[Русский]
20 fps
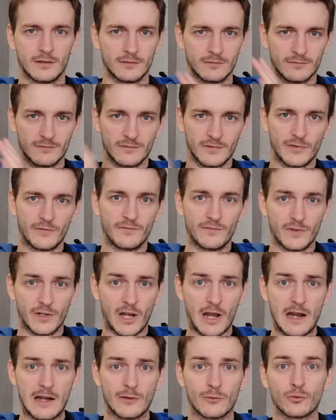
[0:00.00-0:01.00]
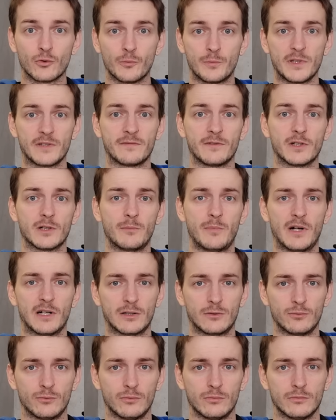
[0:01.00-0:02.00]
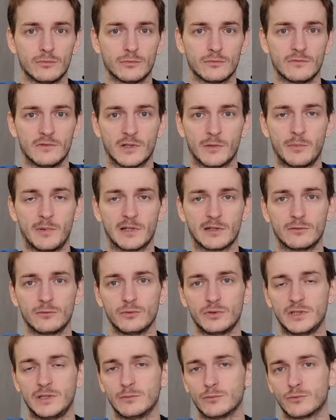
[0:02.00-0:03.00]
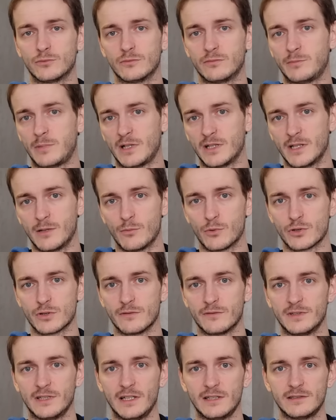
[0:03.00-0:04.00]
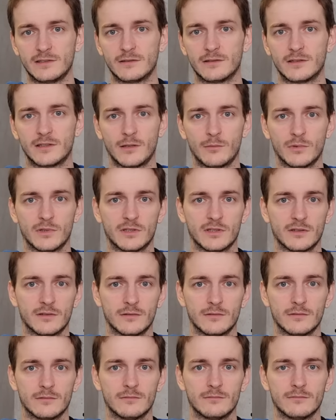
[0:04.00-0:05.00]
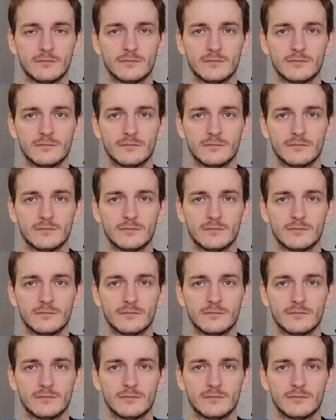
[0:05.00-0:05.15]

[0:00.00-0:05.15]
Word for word: реальную купить в аэропорту. В аэропорту симку вполне можно взять. Там это...